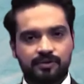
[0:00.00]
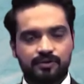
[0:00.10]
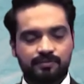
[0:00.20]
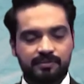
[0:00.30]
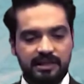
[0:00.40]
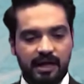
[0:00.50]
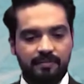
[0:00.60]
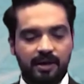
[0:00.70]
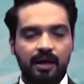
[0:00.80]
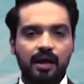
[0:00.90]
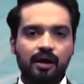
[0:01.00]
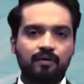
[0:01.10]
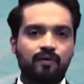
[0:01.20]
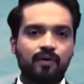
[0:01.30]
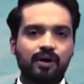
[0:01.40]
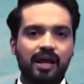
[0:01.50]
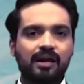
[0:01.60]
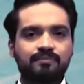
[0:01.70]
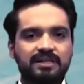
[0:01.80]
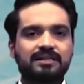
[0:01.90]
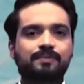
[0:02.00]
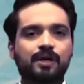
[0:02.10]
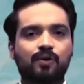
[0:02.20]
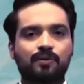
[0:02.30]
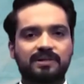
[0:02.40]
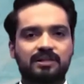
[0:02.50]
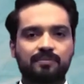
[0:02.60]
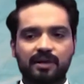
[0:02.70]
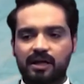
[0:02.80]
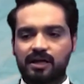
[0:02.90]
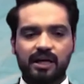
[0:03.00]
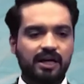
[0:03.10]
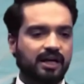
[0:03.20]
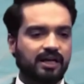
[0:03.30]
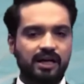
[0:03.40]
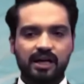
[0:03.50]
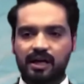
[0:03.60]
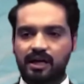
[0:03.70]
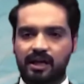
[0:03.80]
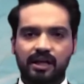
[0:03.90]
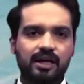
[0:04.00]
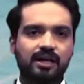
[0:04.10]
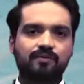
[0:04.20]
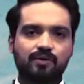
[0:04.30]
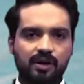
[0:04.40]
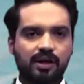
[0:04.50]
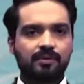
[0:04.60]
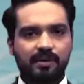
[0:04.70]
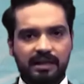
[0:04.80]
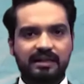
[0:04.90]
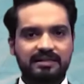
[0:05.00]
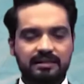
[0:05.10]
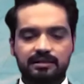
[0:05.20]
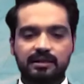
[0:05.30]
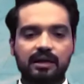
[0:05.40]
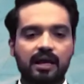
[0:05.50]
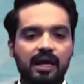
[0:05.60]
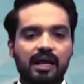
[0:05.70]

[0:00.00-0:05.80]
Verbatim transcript: जो मजाहब हैं वो एक मज़हब के तौर पर सामने है कि ये करना है ये करना है ये नहीं करना वो करना इबादत किस तरह से करनी